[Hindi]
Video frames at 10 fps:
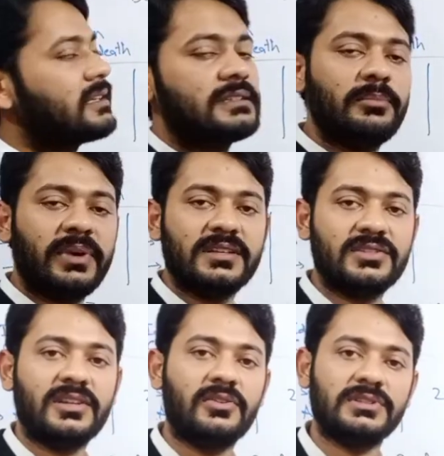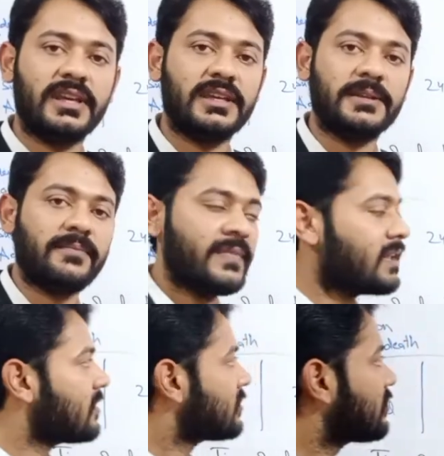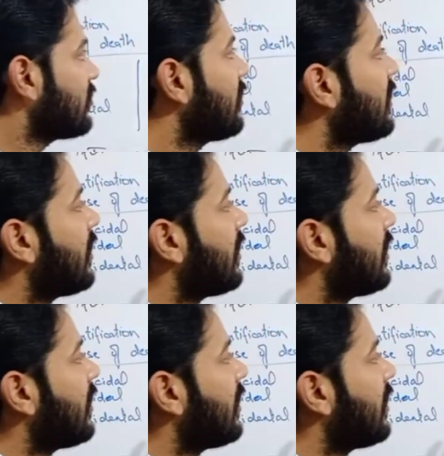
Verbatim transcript: सिंपल इंजरी हो जाएगी तो